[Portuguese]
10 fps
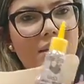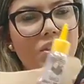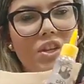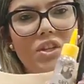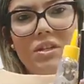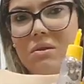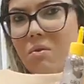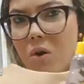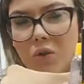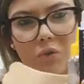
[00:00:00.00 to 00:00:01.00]
Gente, são
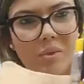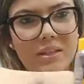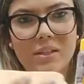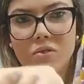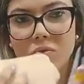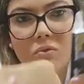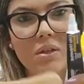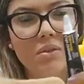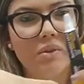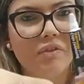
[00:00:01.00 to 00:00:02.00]
ótimas as
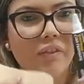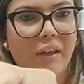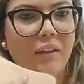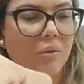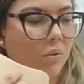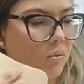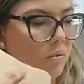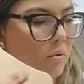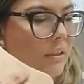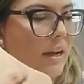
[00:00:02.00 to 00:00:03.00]
duas, o efeito
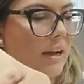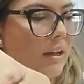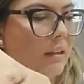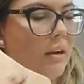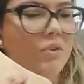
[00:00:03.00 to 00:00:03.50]
da, da